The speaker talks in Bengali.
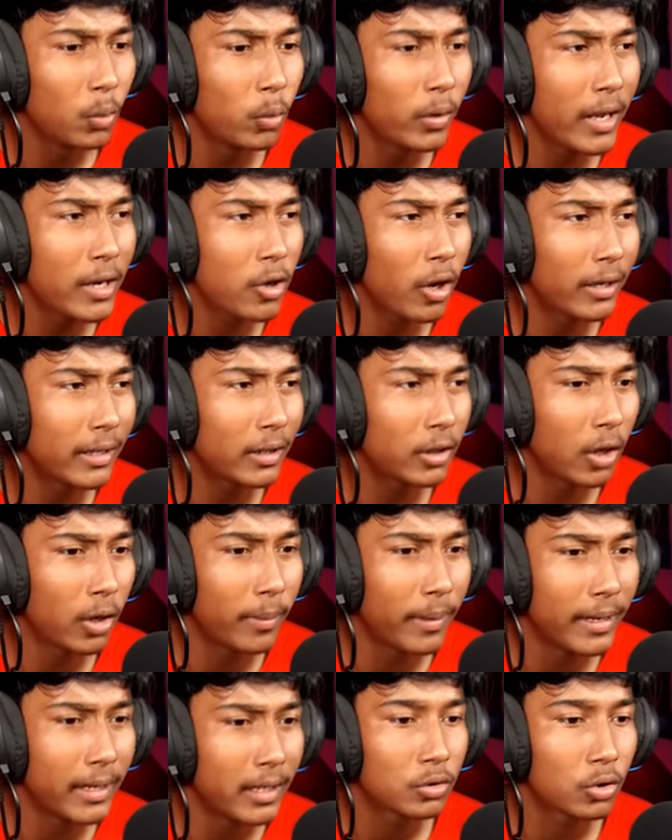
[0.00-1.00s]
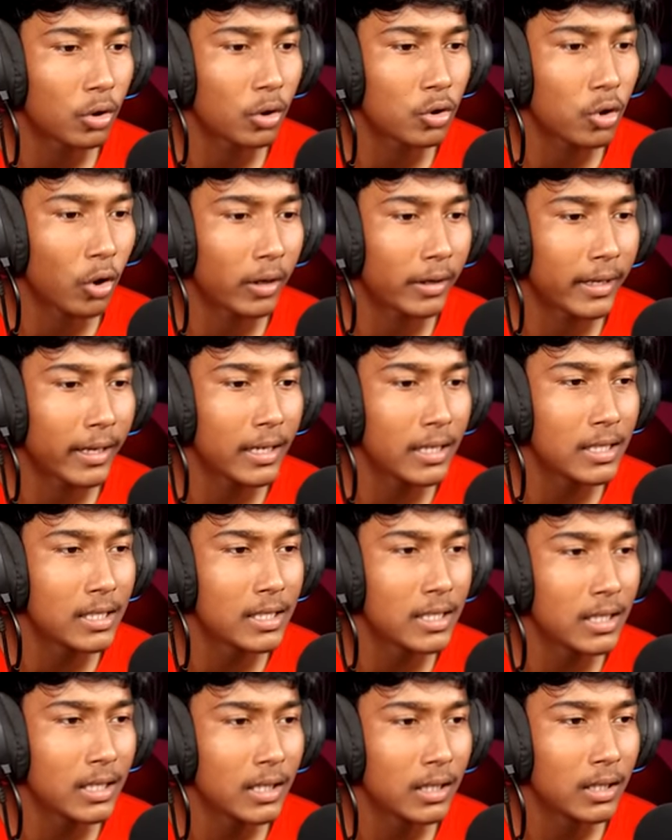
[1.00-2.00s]
উঠেই জল খেতে হবে ভাই চলো জল খেয়ে
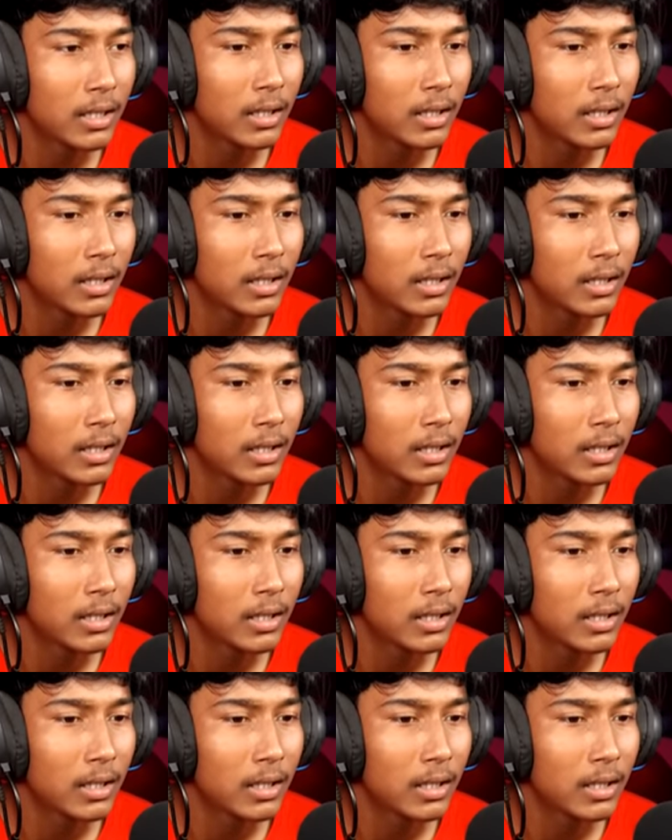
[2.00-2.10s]
নিয়েছি